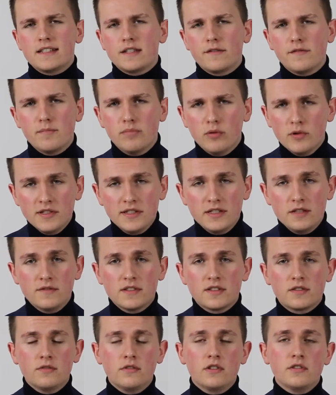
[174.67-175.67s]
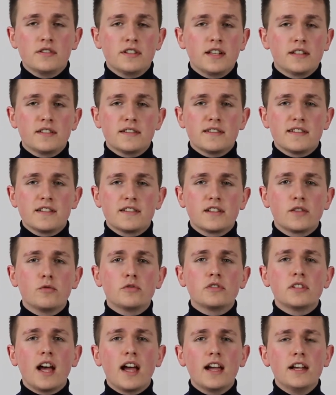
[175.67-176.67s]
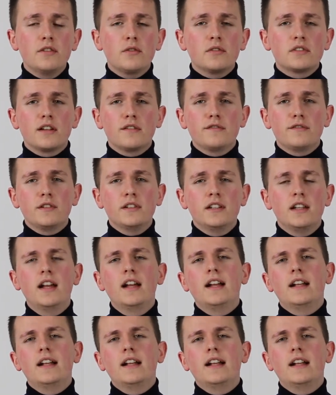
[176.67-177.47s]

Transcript: sehr viel Positives gehört und ich hatte einen sehr, sehr guten Eindruck davon.